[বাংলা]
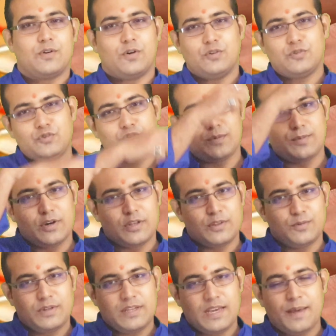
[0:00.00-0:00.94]

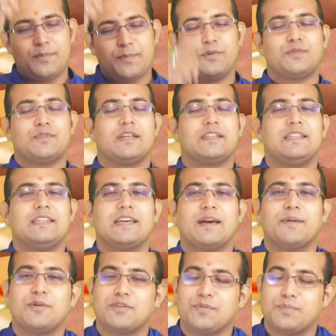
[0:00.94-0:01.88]
রহস্যময় দুনিয়ায় প্রত্যেক
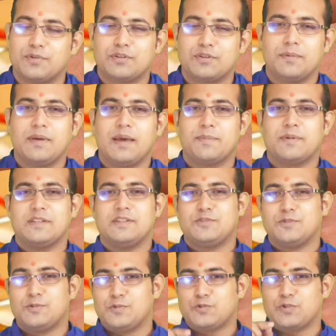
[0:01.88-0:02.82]
দিনকার মতো প্রথমেই
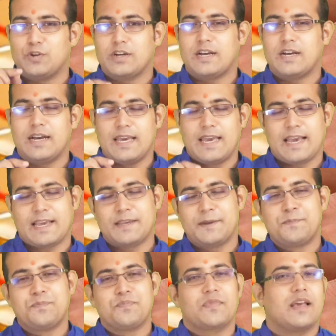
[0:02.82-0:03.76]
আপনাদের জন্য সংখ্যা এক
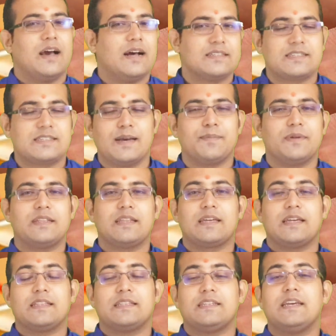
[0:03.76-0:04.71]
আজকে
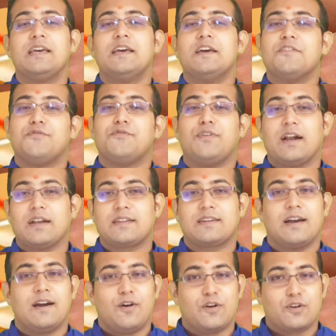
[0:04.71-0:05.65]
আপনাদের ক্ষেত্রে
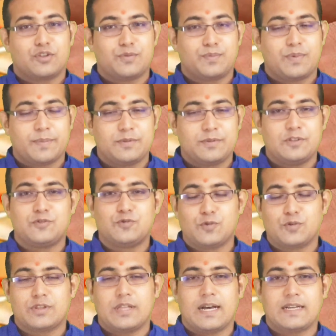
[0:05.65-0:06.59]
ফাটকা অর্থপ্রাপ্তির
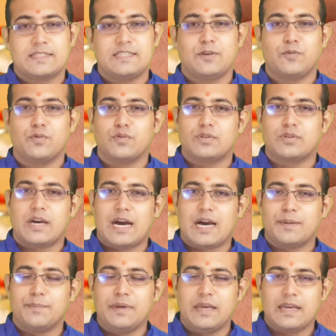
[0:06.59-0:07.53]
যোগ থাকছে কোনো
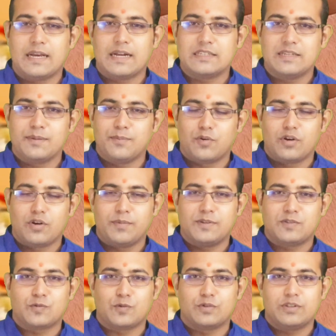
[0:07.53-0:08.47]
ধার্মিক কাজে
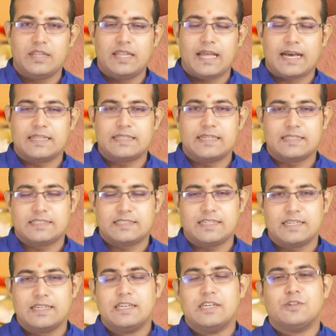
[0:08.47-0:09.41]
মনোনিবেশ করতে দেখা
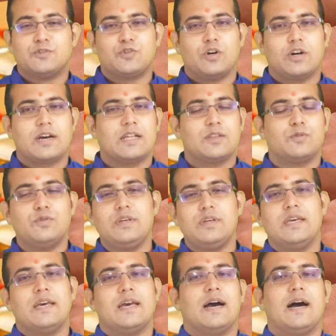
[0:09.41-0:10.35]
যাচ্ছে সংখ্যা
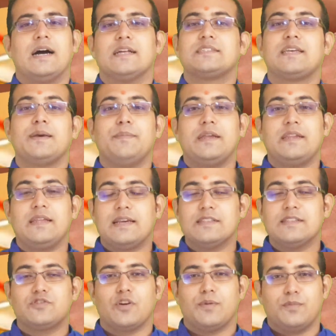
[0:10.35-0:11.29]
দুই আজকে
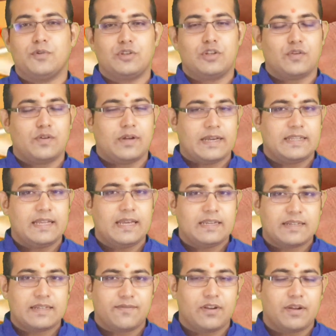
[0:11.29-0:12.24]
মেডিকেল সম্বন্ধীয় লাইনে
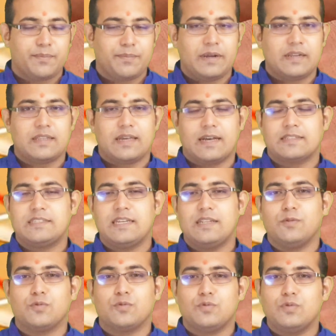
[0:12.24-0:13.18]
ডেভেলপমেন্ট থাকছে
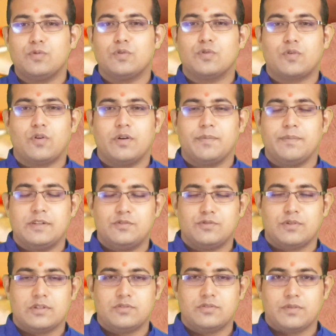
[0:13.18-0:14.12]
নতুন কোনো কর্মের
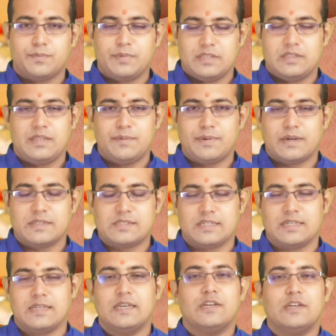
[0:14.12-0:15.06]
যোগাযোগ বৃদ্ধি
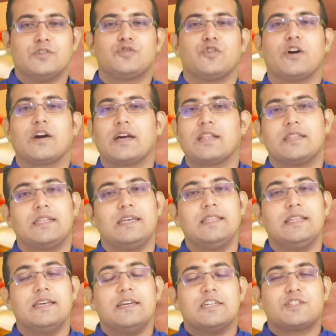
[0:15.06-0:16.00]
পাচ্ছে সংখ্যা
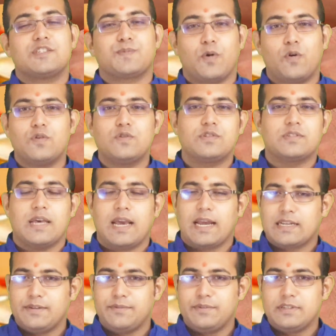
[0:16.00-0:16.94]
তিন স্পোর্টস
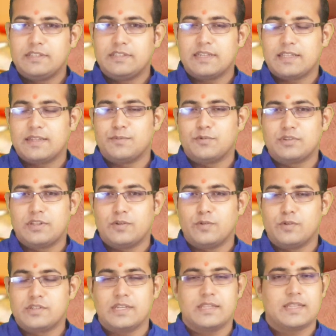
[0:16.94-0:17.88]
অ্যাক্টিভিটি যাদের মধ্যে
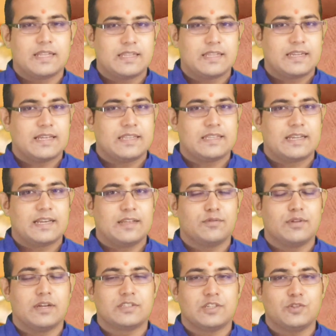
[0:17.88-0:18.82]
রয়েছে তাদের ক্ষেত্রে
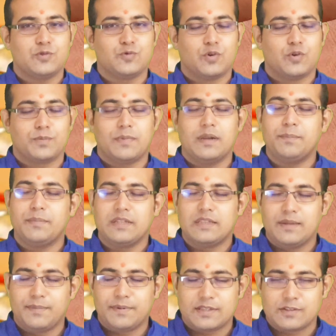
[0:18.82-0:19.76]
কিন্তু আজকে সম্মান
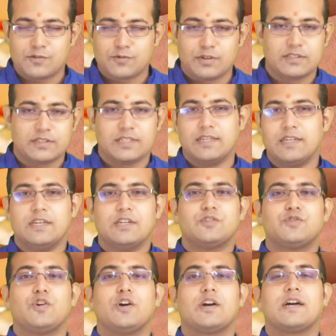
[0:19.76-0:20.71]
বৃদ্ধি পেতে চলেছে
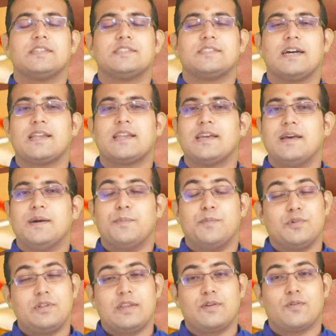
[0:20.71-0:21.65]
সংখ্যা চার
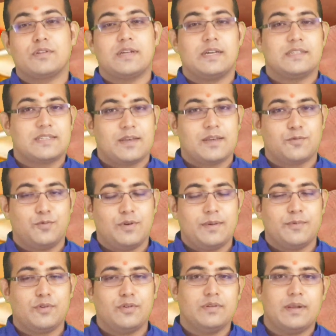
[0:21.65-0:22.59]
মনের কথা আজকে
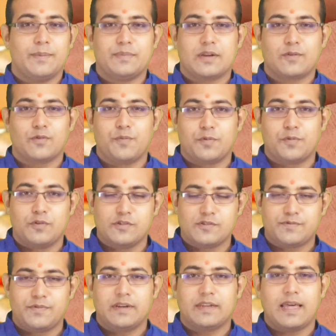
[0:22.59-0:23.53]
খুলে বলুন আপনার খুব
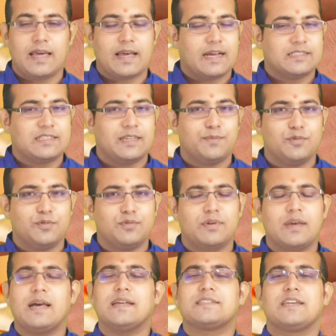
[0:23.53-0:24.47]
ক্লোজ ফ্রেন্ডকে কাছের
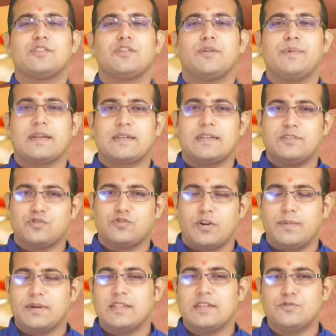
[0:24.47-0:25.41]
বন্ধুকে আজকে তবে একটি
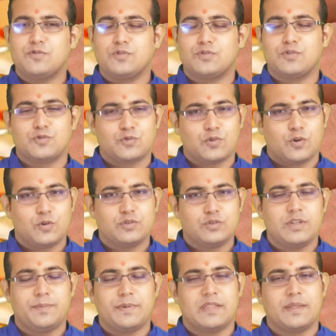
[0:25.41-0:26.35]
সমাধান সূত্র
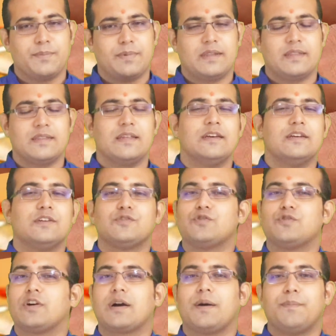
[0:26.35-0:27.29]
সহজেই পেতে পারেন
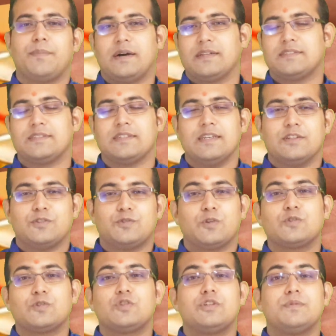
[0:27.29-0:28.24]
সংখ্যা পাঁচ
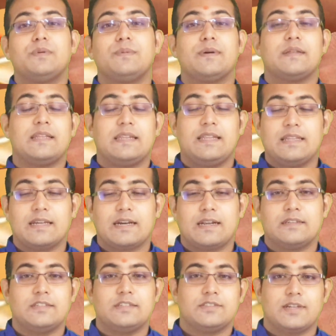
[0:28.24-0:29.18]
ছোট ছোট বিবাদ এড়িয়ে
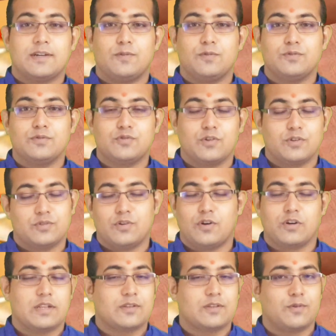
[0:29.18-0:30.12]
থাকার চেষ্টা করুন
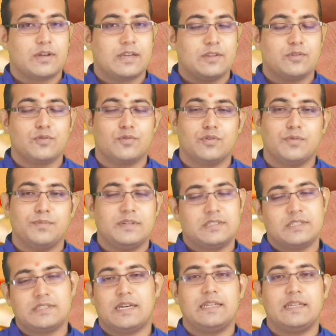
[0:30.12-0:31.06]
হঠাৎ করে কিন্তু কোনো
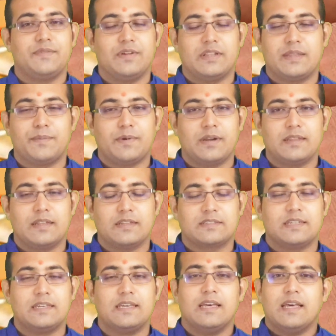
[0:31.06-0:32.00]
মেজাজ হারিয়ে ফেলতে পারেন
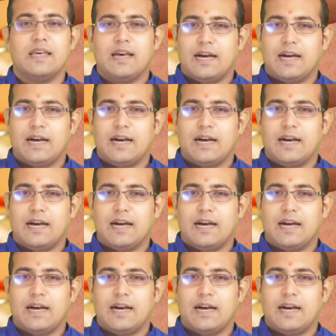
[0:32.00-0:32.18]
আজকে